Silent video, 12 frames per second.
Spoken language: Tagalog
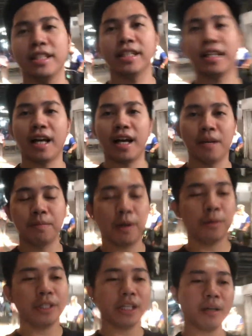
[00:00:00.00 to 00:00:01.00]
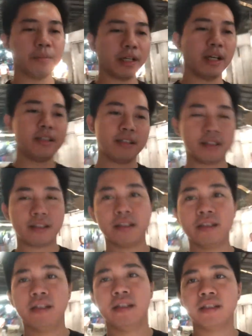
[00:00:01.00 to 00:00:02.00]
Kaya pauwi na kami guys.
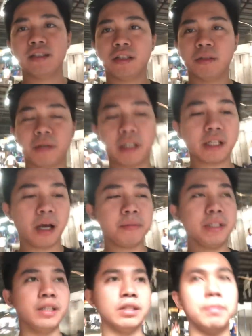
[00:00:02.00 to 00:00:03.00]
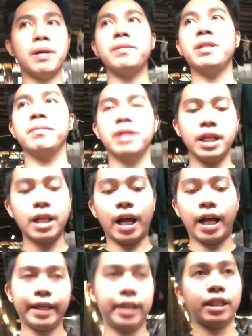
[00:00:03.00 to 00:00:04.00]
Sobrang dami ditong mabibili
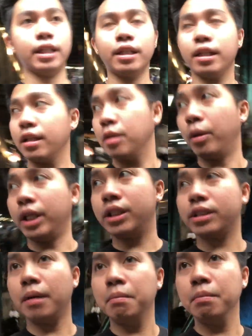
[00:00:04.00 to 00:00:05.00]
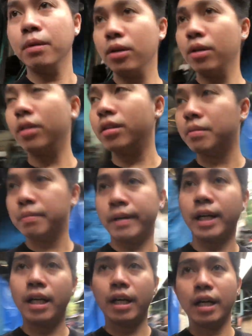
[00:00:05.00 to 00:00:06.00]
like walis tambo,
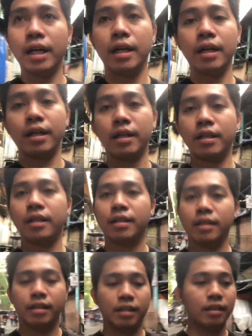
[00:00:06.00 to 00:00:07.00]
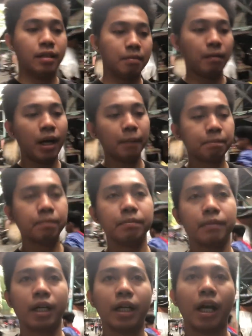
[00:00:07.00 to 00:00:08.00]
mga map,
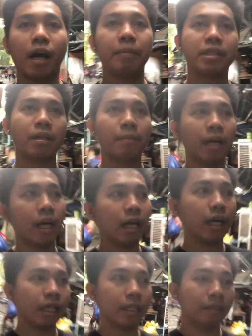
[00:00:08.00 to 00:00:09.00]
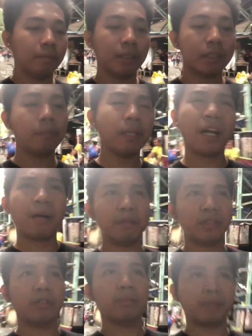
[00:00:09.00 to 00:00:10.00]
mga gamit sa bahay. Basta marami
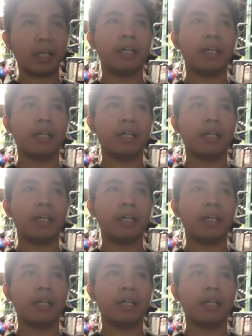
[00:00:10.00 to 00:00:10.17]
sobra.